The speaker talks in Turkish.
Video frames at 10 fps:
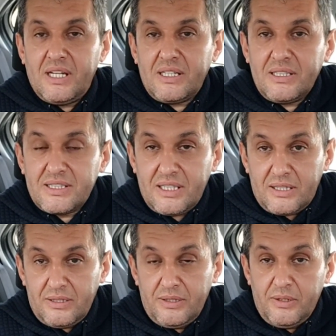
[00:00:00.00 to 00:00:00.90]
Arkadaşlar
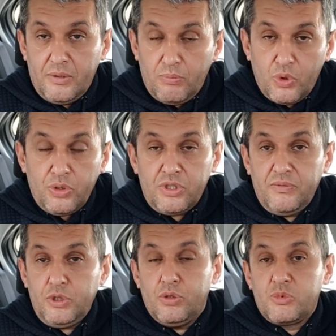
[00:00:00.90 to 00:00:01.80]
bugünkü
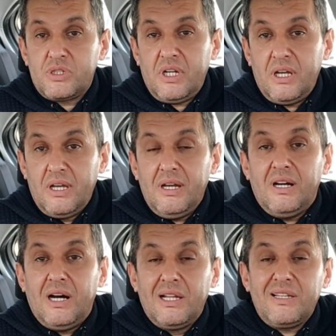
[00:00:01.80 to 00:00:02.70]
videomuzda
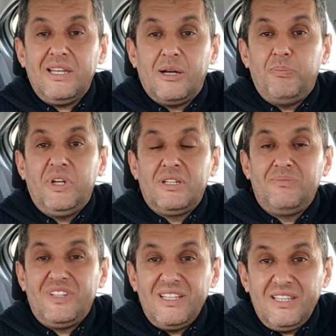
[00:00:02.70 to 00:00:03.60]
algı
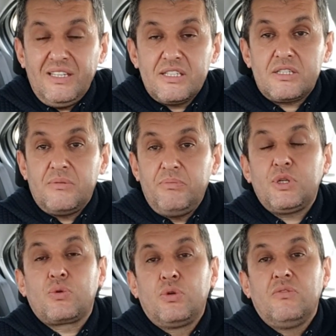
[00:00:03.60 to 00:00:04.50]
yapmayalım dediğiniz bir
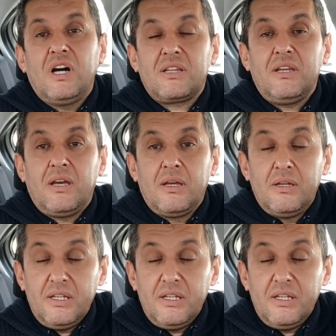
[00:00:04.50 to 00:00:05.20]
konu vardı ya.